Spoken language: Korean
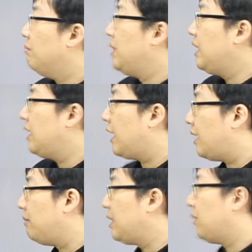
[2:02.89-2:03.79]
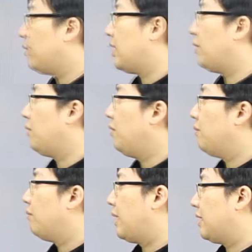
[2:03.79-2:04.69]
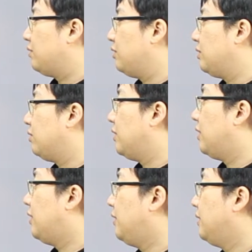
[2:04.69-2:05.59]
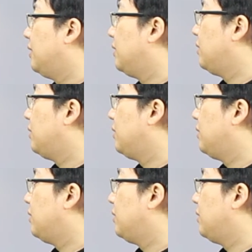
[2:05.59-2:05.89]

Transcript: 미 아미고라고 말할 수 있고요.